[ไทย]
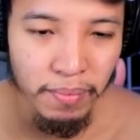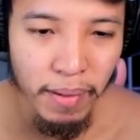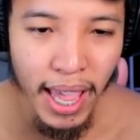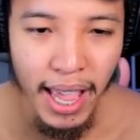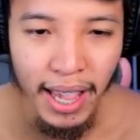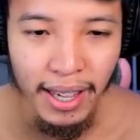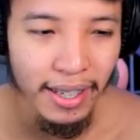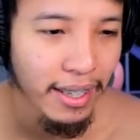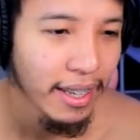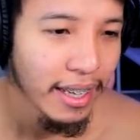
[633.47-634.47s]
ไม่
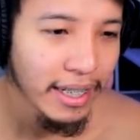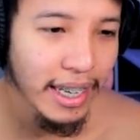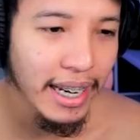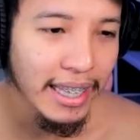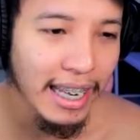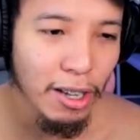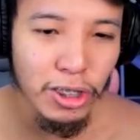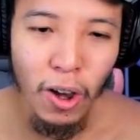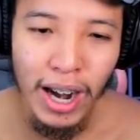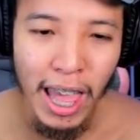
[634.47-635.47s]
ดีนะที่
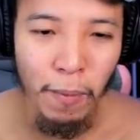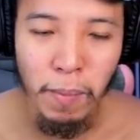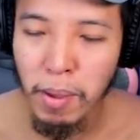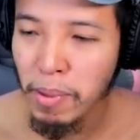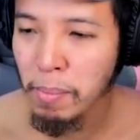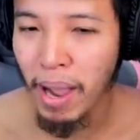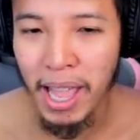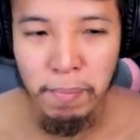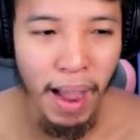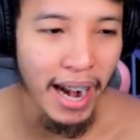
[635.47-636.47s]
เราตอแหลว่าไม่มี
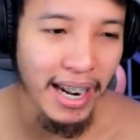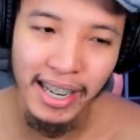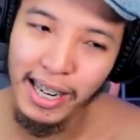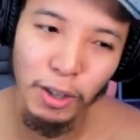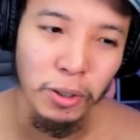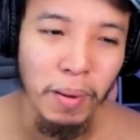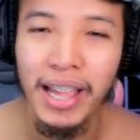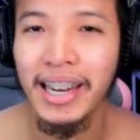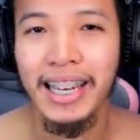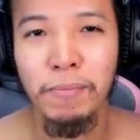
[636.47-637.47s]
ไมค์ป่านนั้นนี่หลุดไป
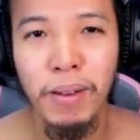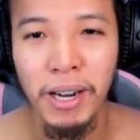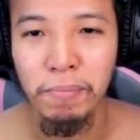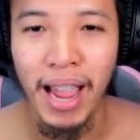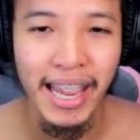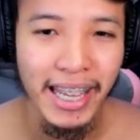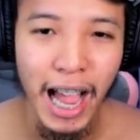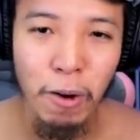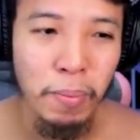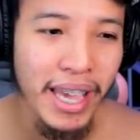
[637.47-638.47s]
แล้วเนี่ยถ้าเปิดไมค์
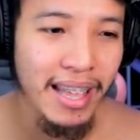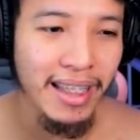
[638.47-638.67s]
นี่เอ้าพี่